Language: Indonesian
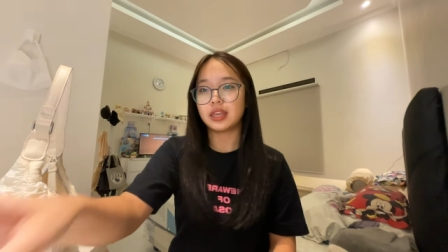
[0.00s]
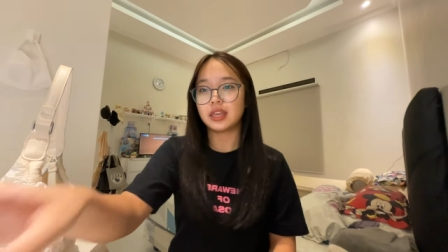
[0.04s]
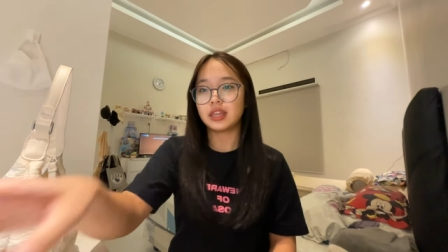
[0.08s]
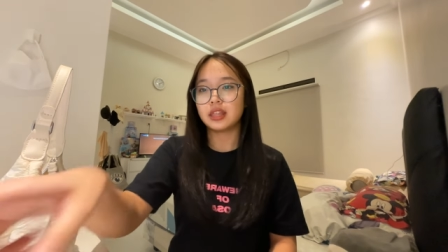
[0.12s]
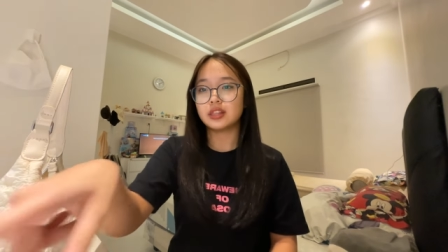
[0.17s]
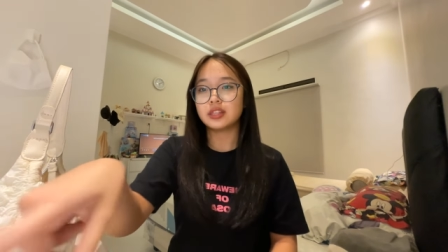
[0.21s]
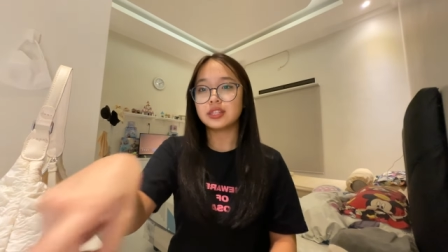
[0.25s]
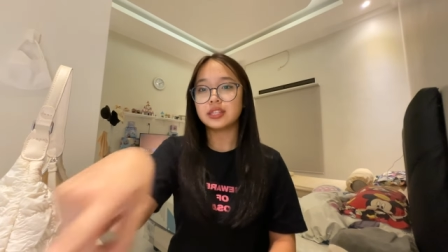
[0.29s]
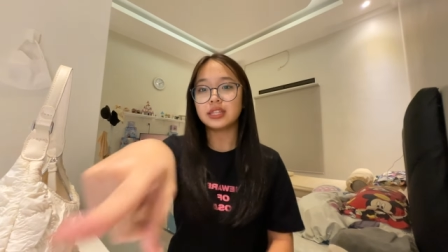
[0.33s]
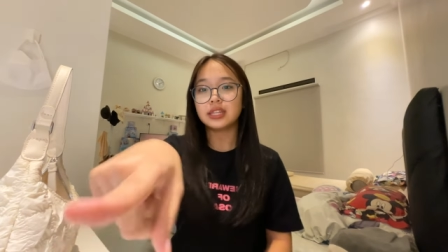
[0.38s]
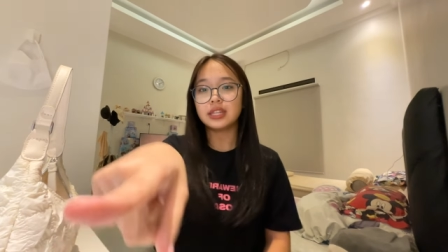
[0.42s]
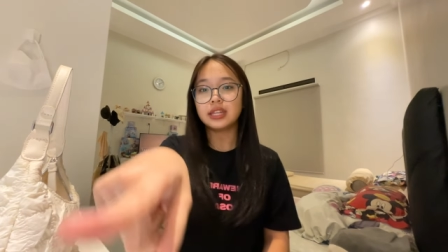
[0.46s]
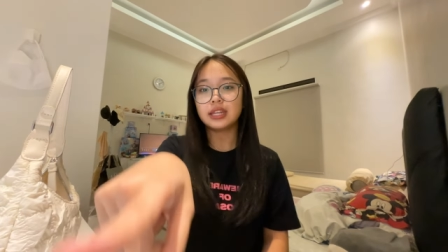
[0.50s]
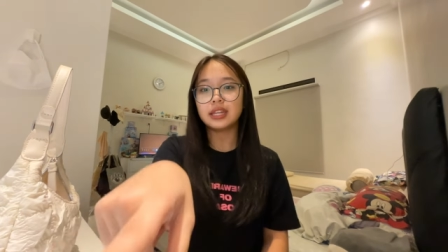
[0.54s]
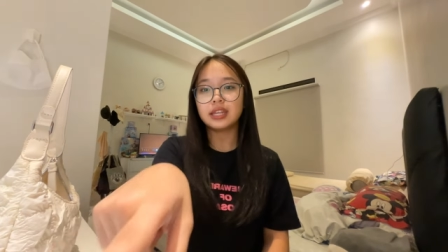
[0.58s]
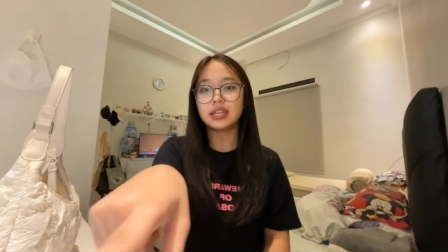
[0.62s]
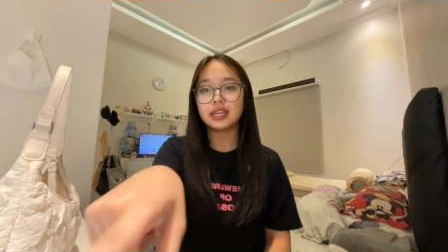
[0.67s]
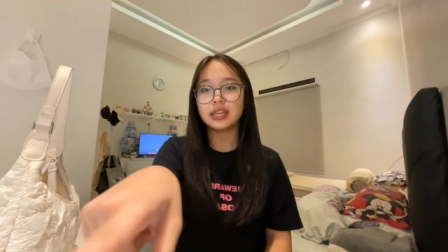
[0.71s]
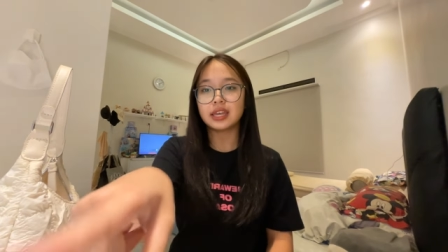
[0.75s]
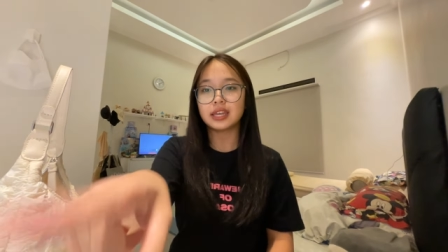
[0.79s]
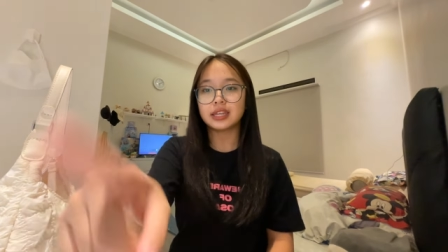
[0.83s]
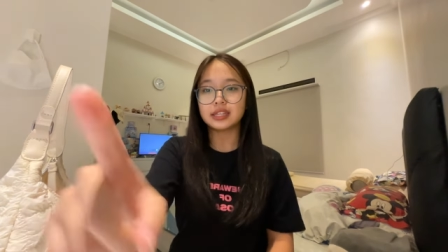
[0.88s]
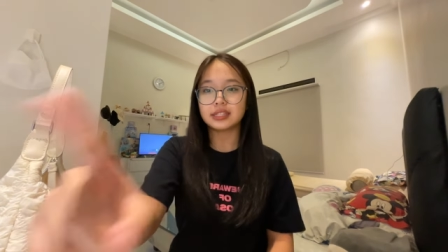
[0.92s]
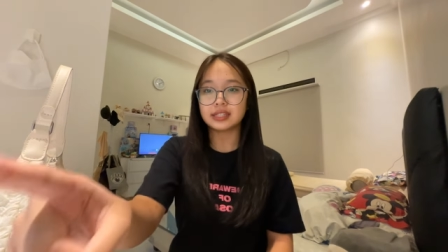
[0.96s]
sini
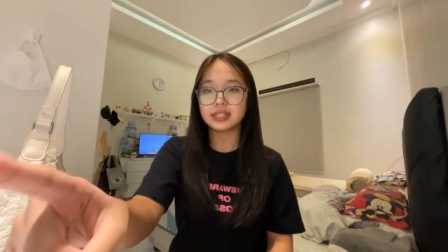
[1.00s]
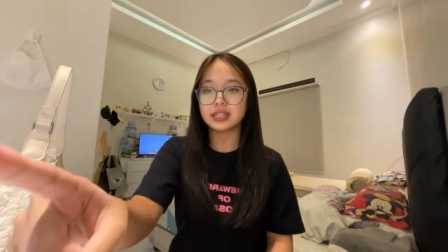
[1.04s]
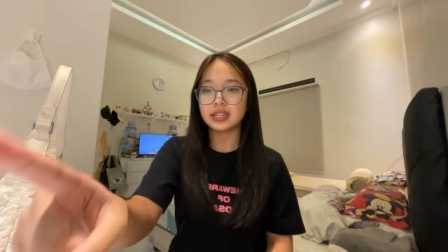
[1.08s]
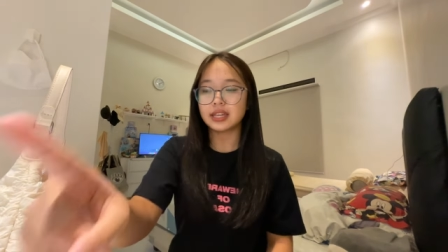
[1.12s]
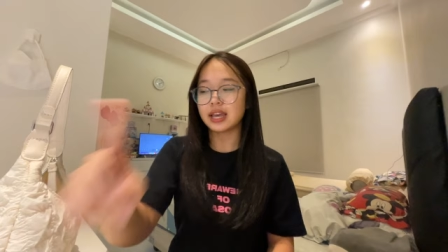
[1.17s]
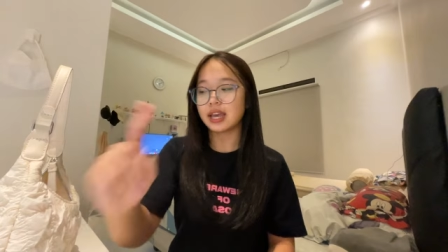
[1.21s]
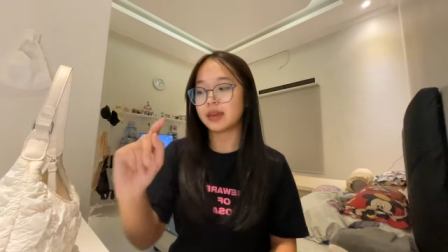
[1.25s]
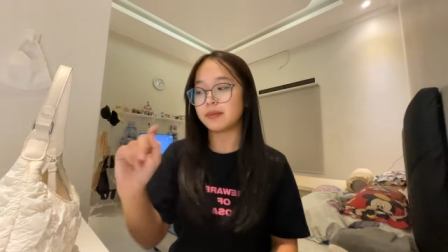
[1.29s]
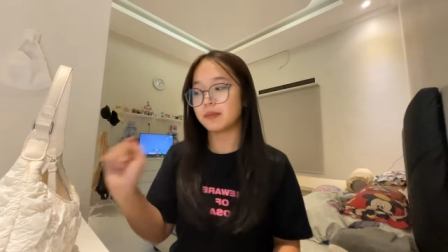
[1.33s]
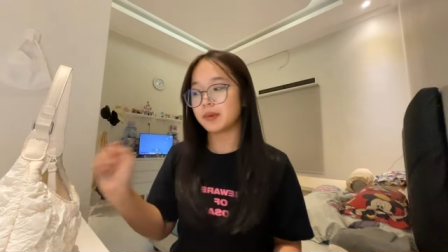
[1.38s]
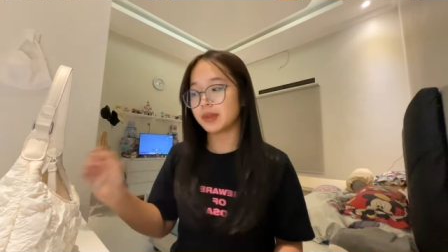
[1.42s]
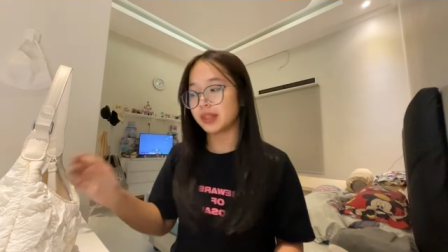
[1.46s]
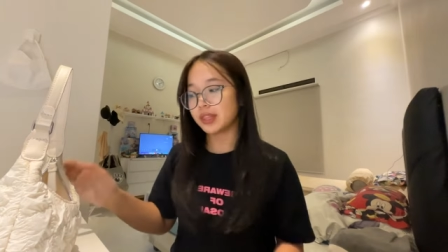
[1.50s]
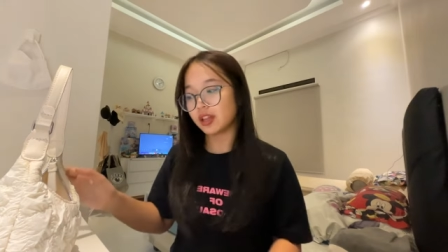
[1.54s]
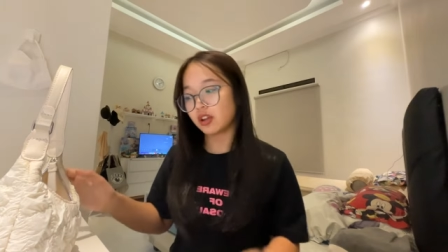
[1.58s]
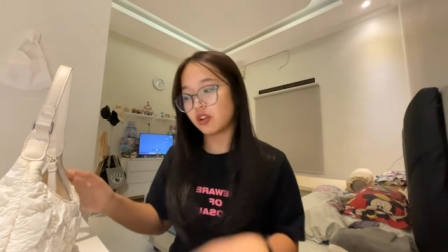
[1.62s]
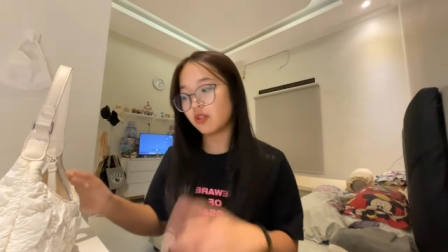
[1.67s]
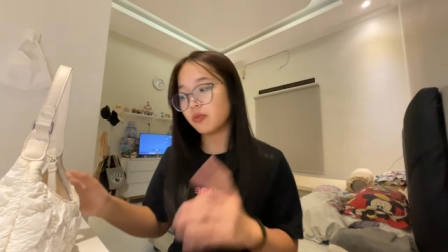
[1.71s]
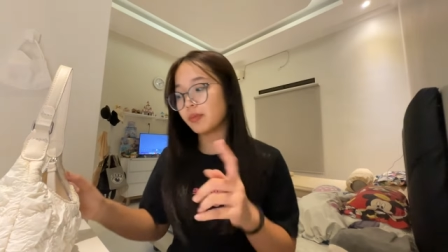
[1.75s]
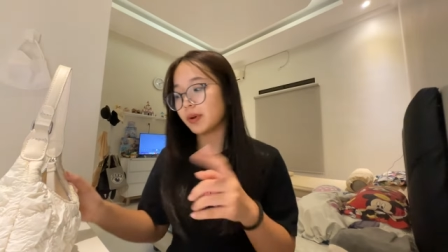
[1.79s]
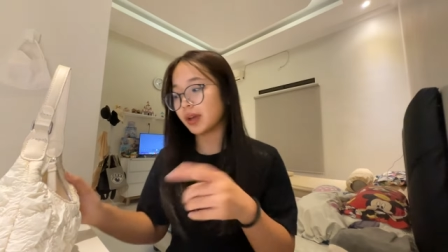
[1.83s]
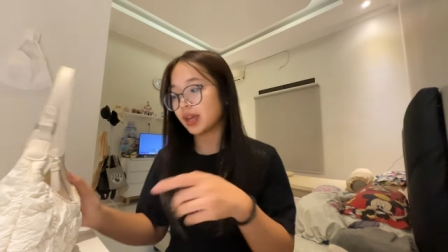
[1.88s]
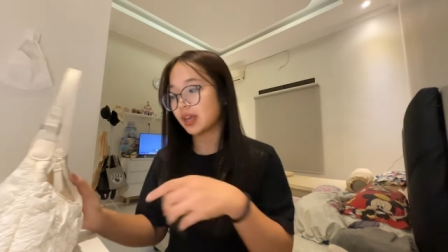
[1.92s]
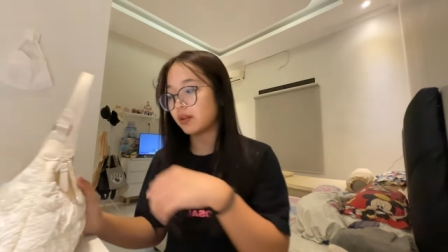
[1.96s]
nih casing iPad
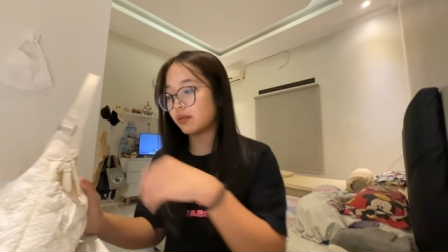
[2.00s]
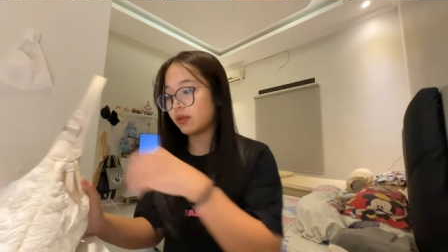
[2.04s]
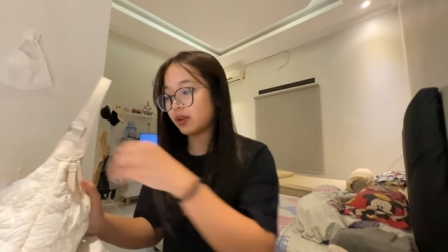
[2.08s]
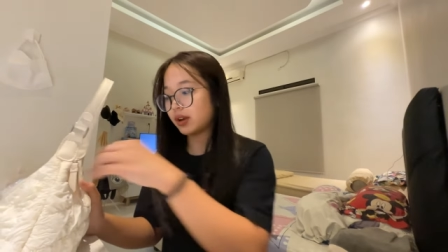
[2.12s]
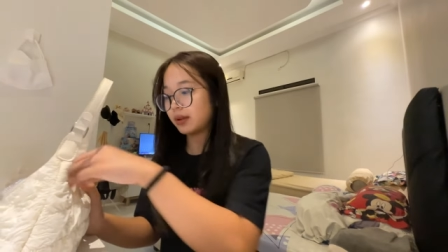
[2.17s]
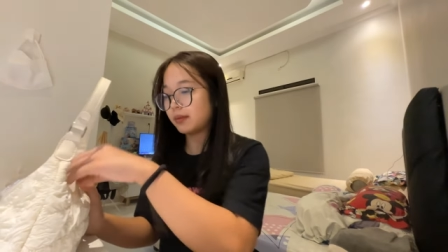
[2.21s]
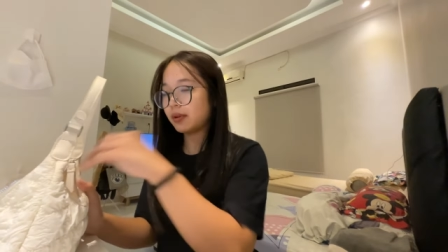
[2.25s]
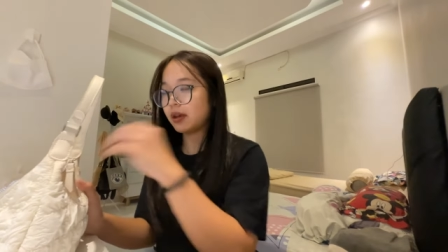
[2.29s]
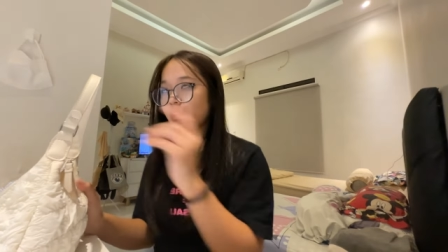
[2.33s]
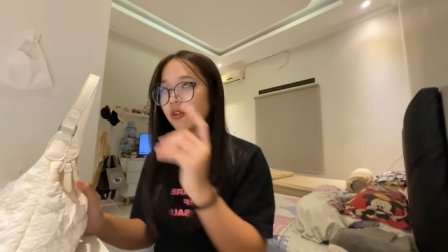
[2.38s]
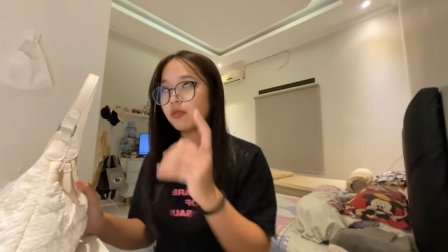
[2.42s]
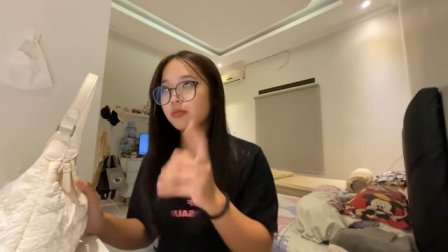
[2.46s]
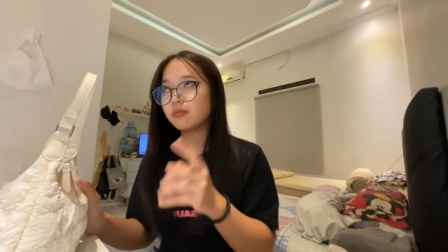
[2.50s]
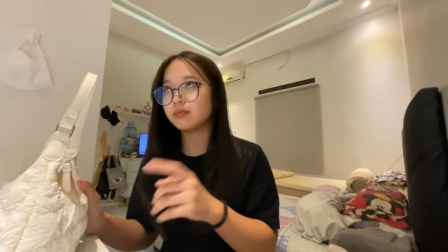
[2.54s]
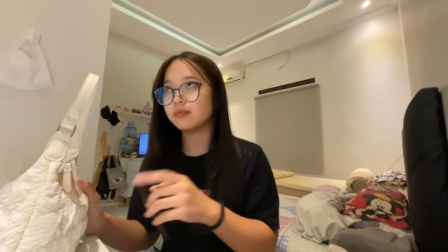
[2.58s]
aku pakai warna aku